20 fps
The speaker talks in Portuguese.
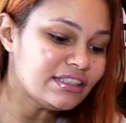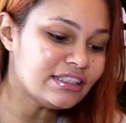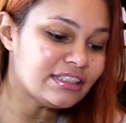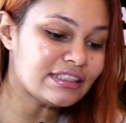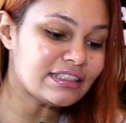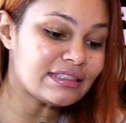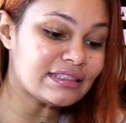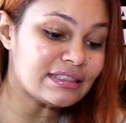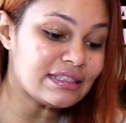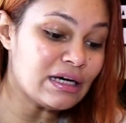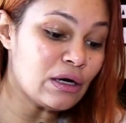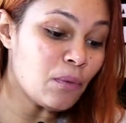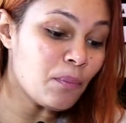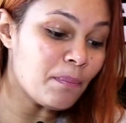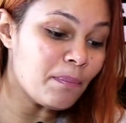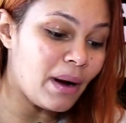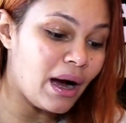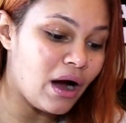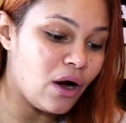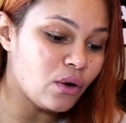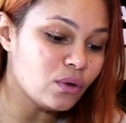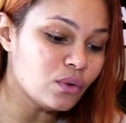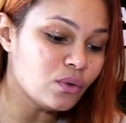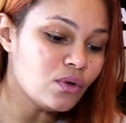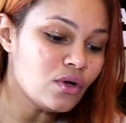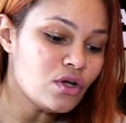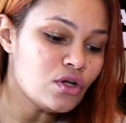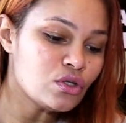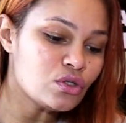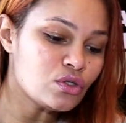de São
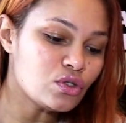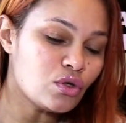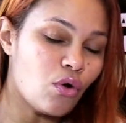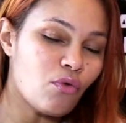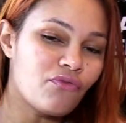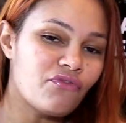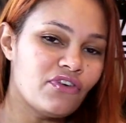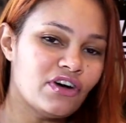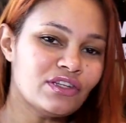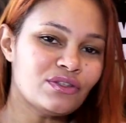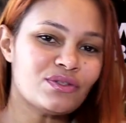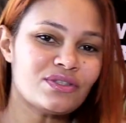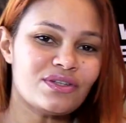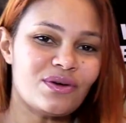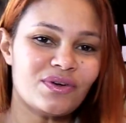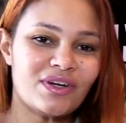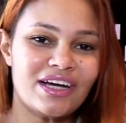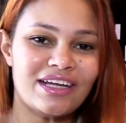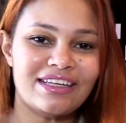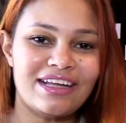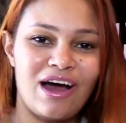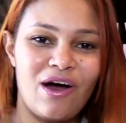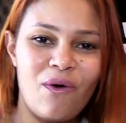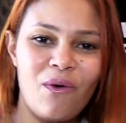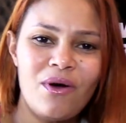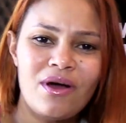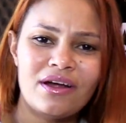Paulo. Sou fã do seu canal,